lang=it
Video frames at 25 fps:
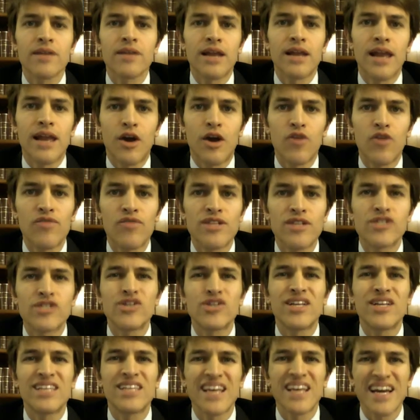la
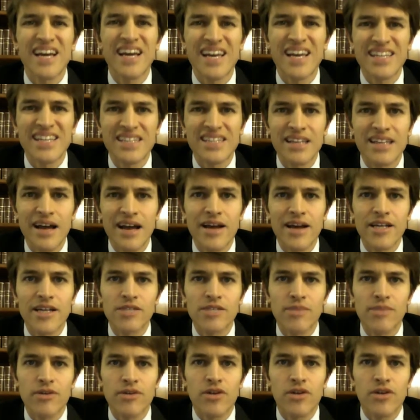convenzione diretta
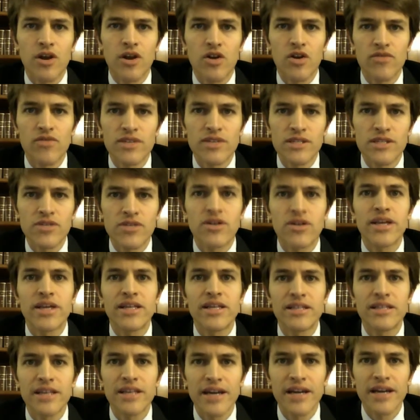rispetto alla convenzione
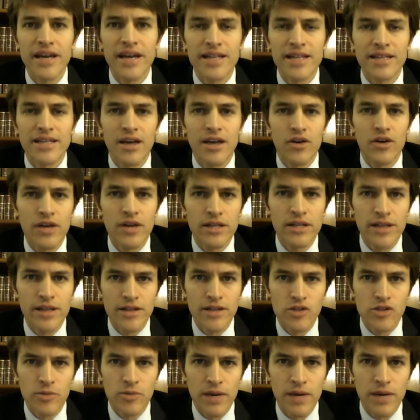indiretta con il
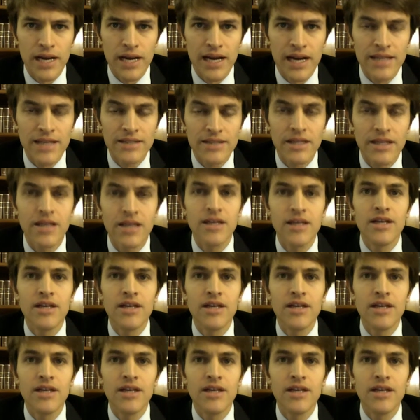terzo pagante.